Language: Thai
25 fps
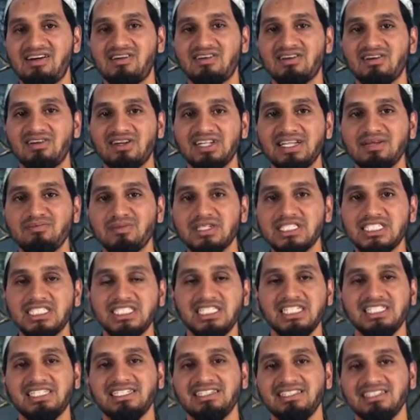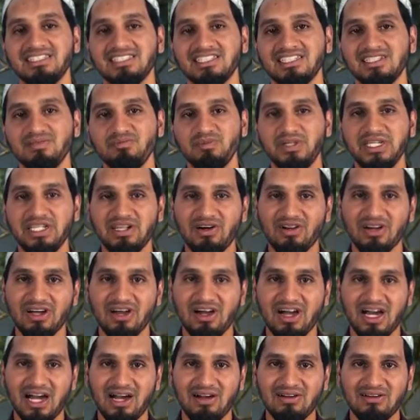รอในมัสยิดพี่น้อง
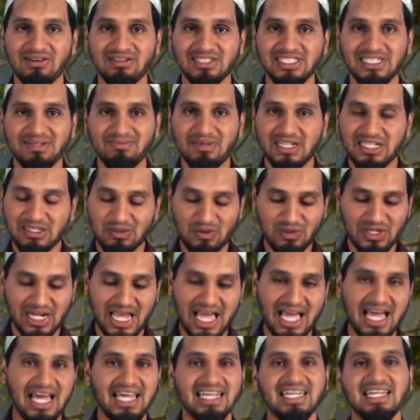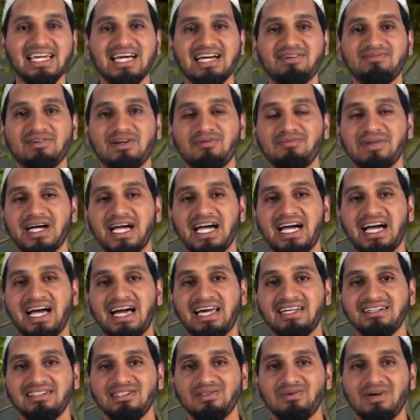ก็เอาหยิบอัลกุรอานนะครับเอามา
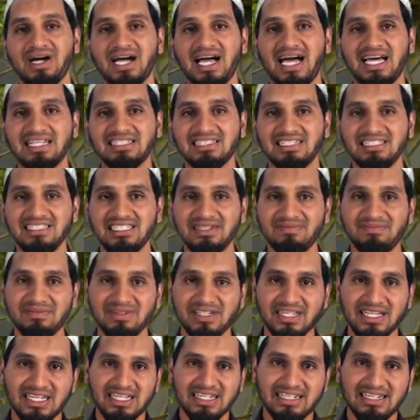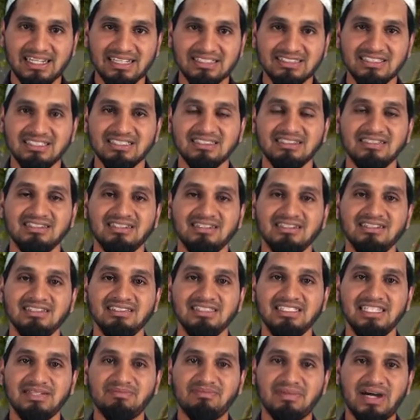อ่าน หรือว่าอาจจะหยิบหนังสือ
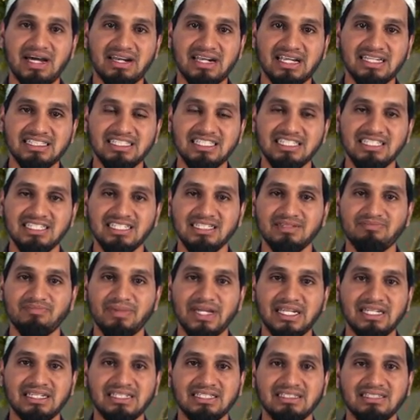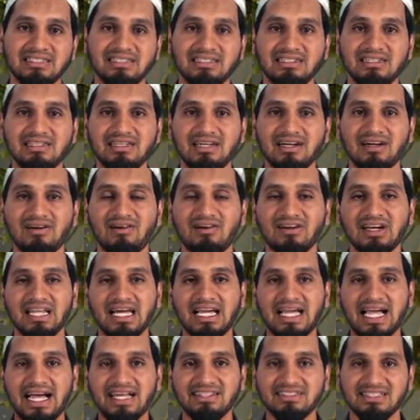หยิบอะไรที่เป็นเรื่องของห
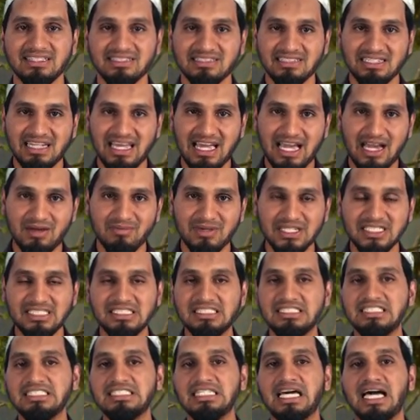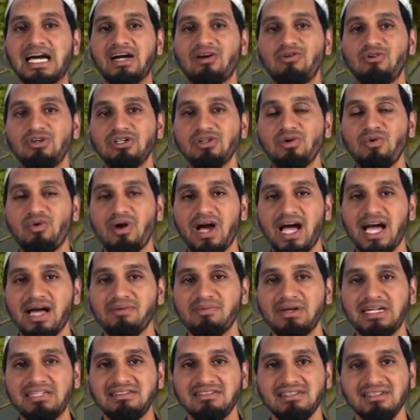ลักการศาสนาเอามาศึกษาค้นคว้า
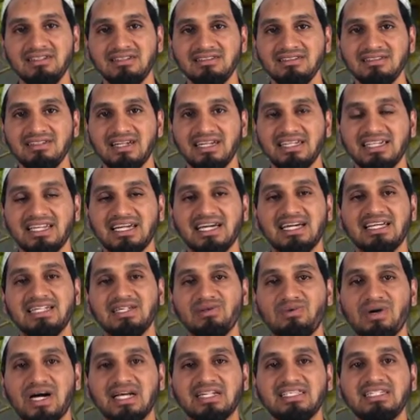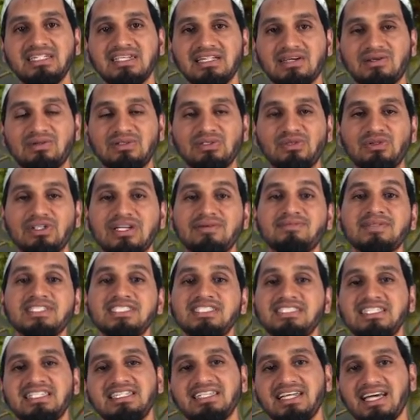ไปเรื่อยๆ นะฮะระหว่างที่เราอยู่ในมั
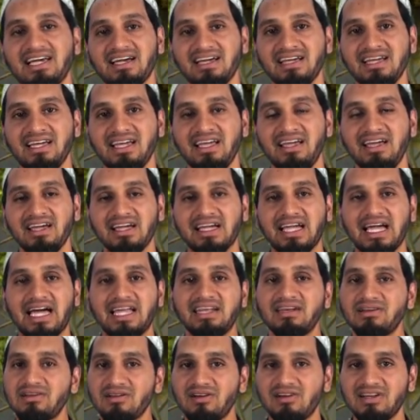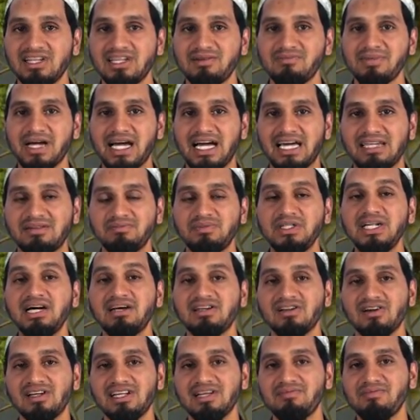สยิดเนี่ยการรอละหมาดเพื่อ
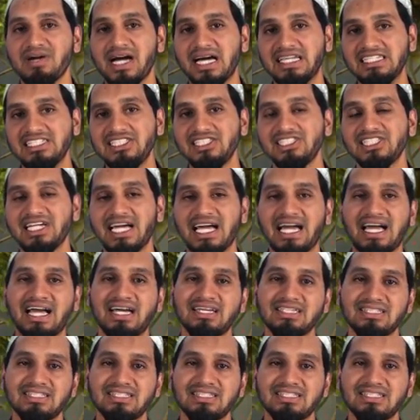รอละหมาดอิชา